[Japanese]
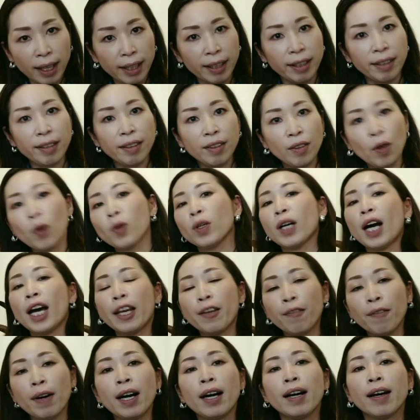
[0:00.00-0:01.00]
い、今
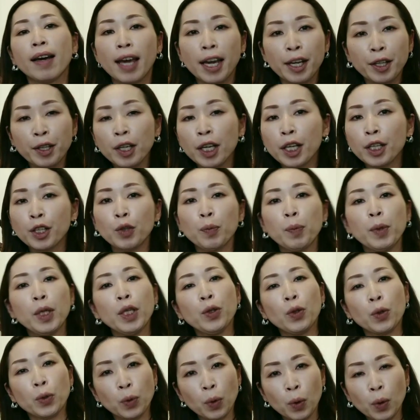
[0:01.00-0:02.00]
回は
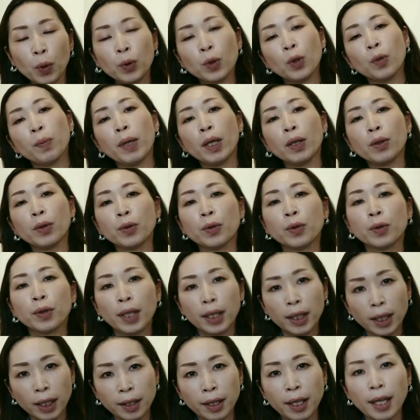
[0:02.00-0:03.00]
L.L.Bean のトートバッグの
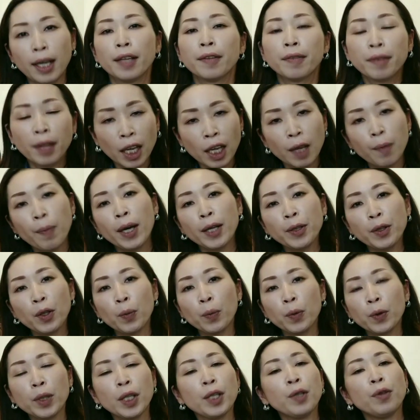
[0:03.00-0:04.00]
中で定番の
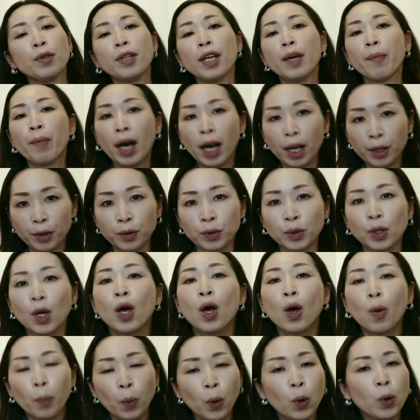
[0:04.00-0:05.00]
モデルでもある
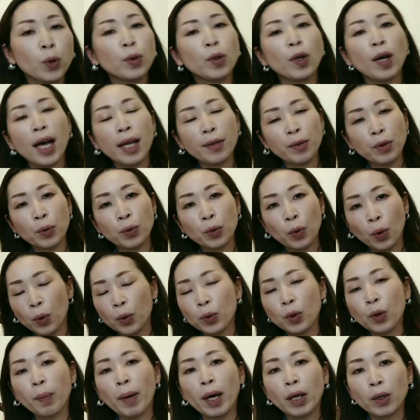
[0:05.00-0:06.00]
ボート&
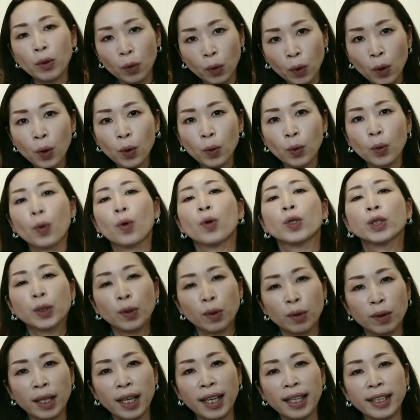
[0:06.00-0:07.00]
トートバッグをご
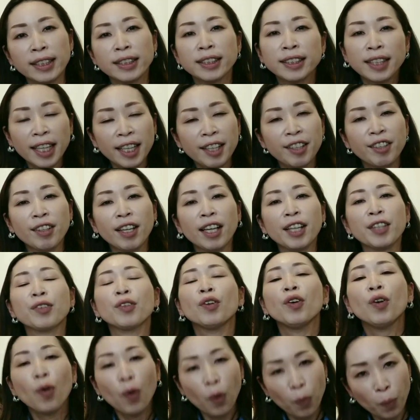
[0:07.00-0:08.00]
紹介していきたい
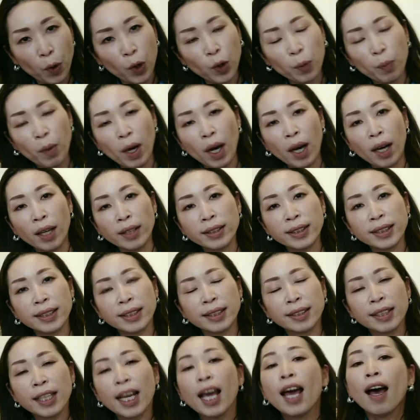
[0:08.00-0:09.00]
と思います。
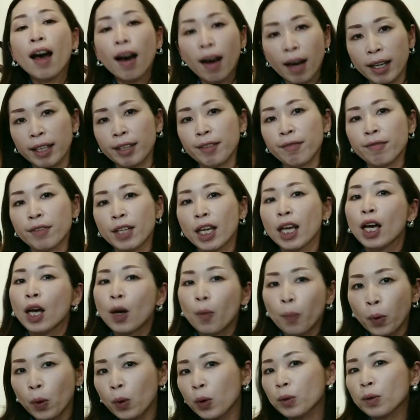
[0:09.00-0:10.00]
はい、
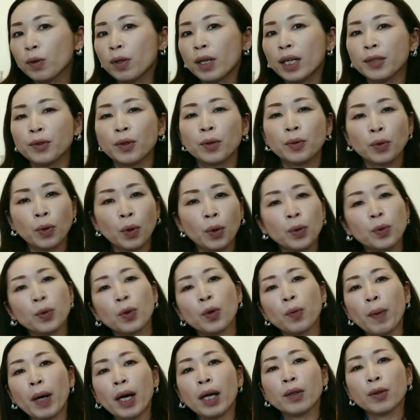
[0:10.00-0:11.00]
ボート&
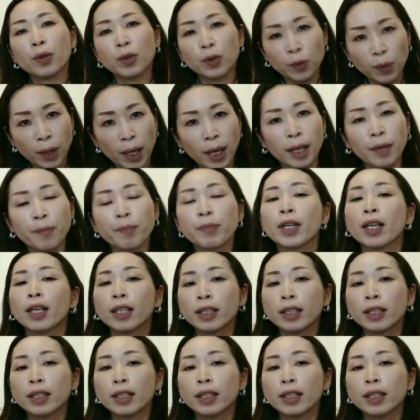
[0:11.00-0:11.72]
トートバッグは